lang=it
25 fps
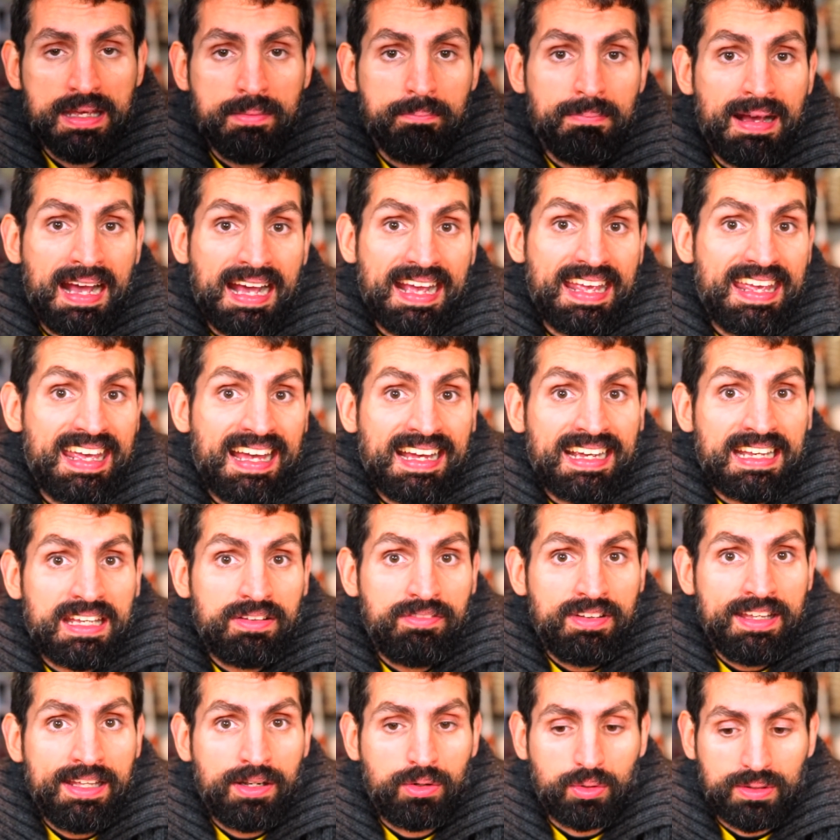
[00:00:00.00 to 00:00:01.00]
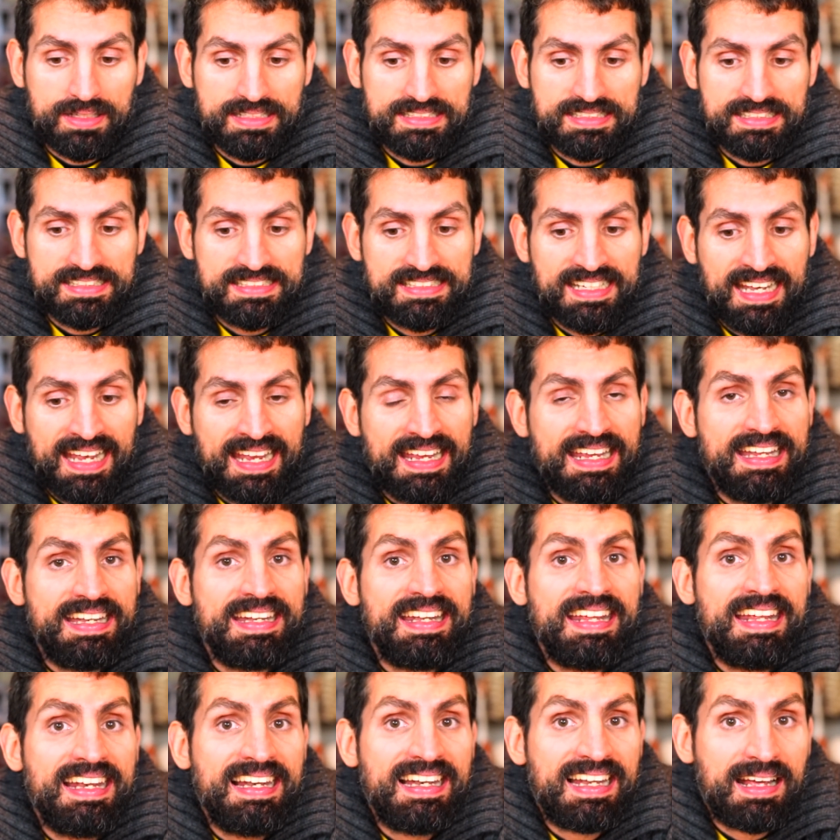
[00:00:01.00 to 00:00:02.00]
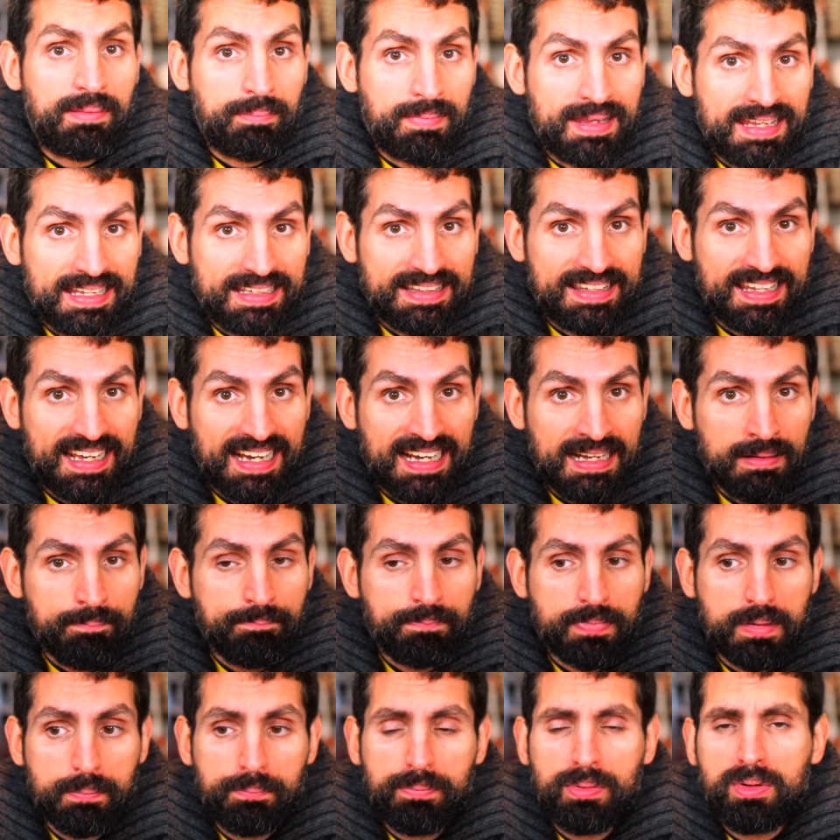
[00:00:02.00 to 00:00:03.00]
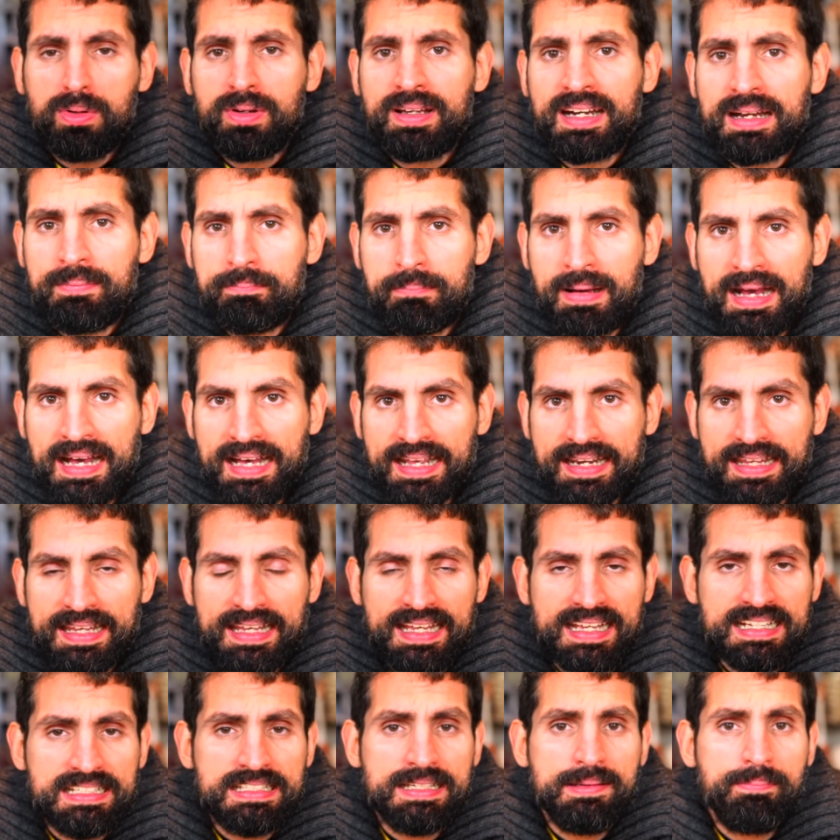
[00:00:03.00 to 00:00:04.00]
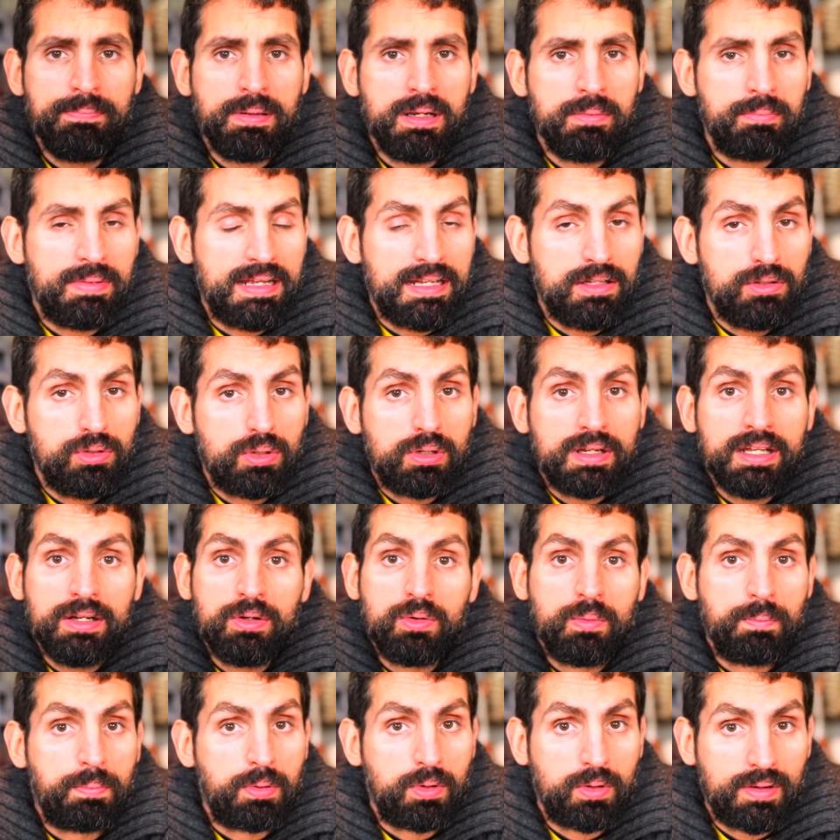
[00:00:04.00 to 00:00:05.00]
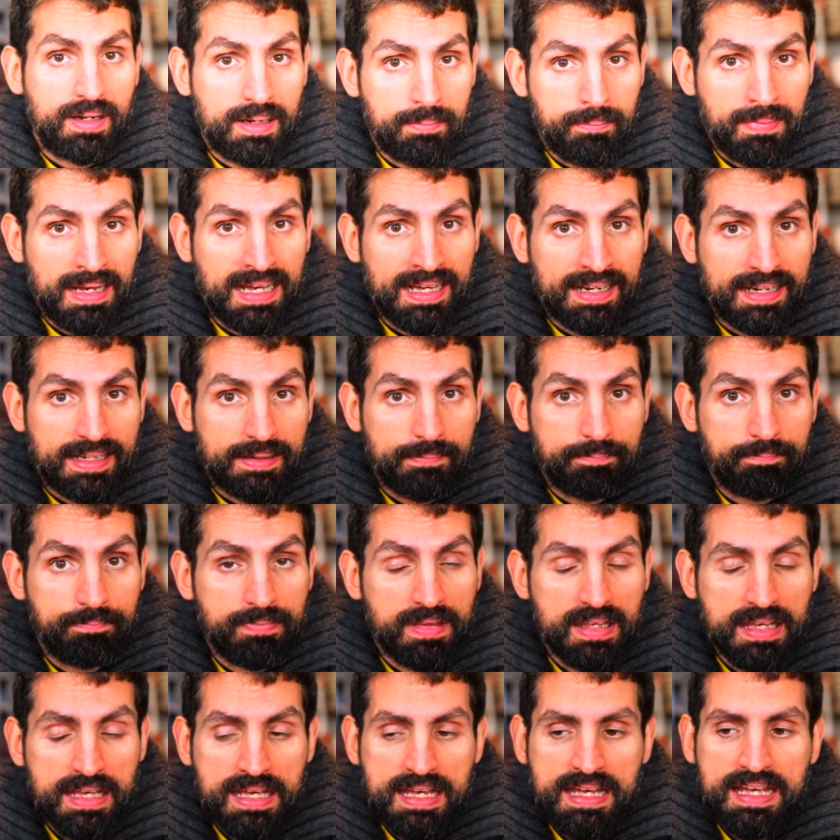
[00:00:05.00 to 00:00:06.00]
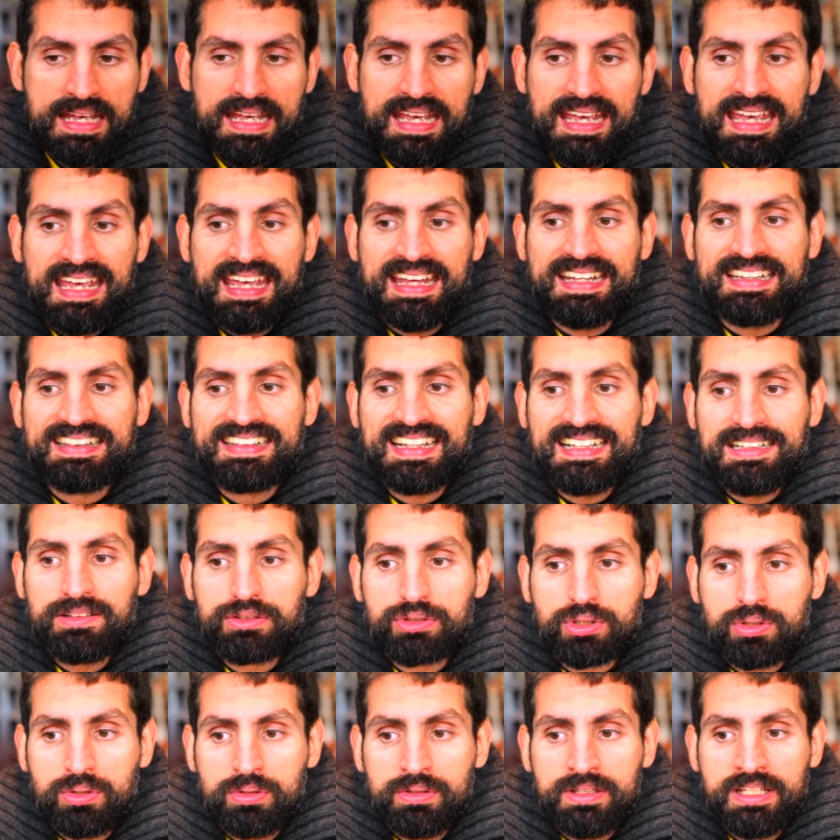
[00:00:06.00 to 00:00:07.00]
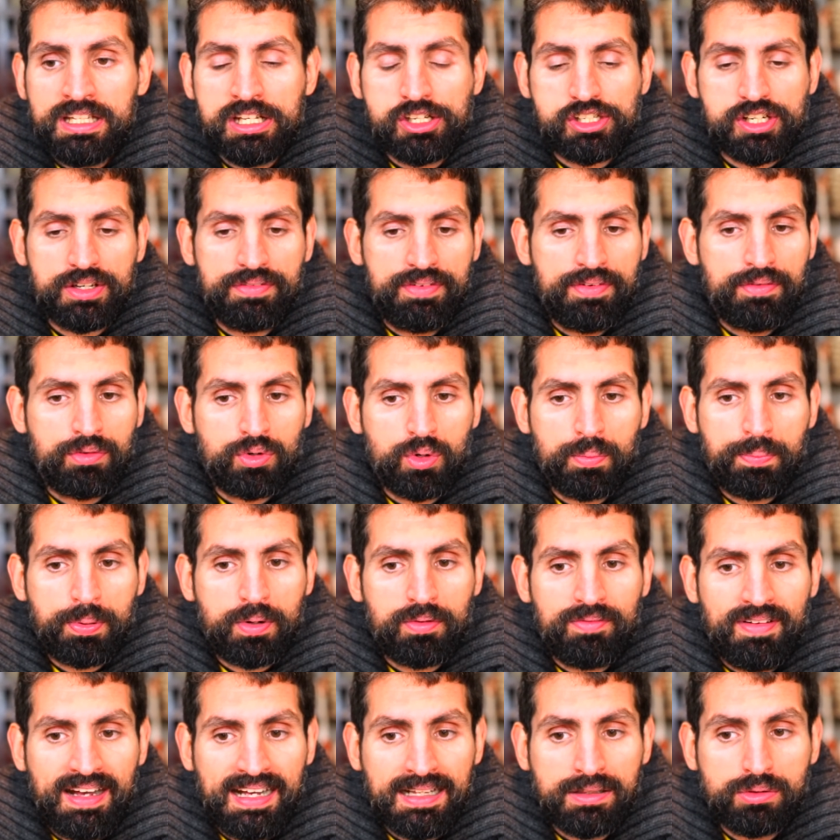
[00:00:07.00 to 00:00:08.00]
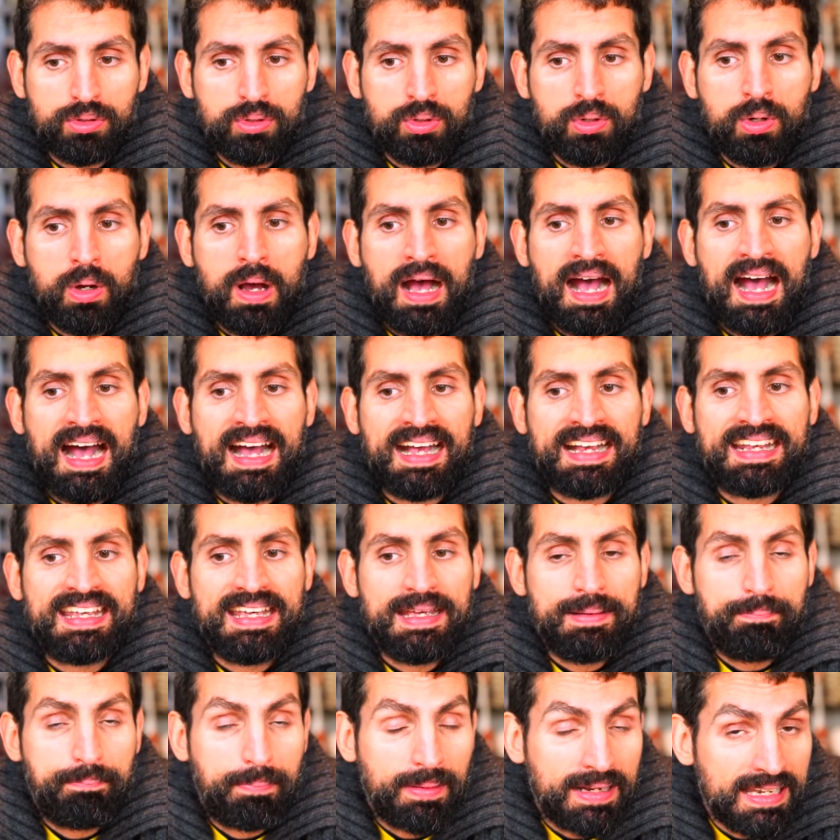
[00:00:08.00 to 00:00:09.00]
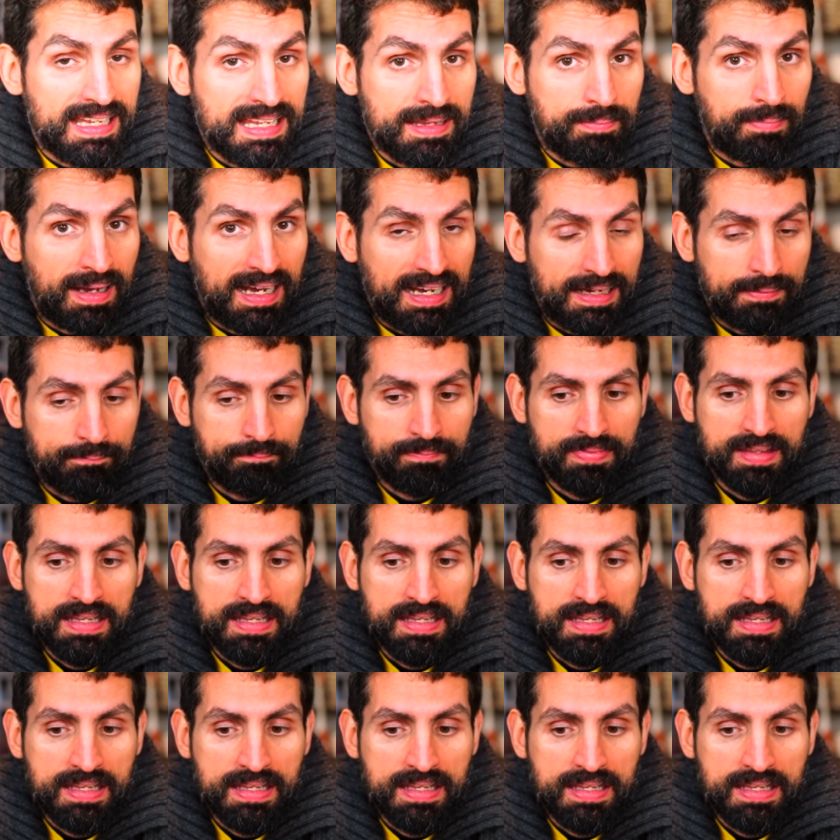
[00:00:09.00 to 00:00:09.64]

Ma è anche vero che se sei nella media, programmare è sempre meglio che non programmare. E d'altronde ci avevano provato anche prima.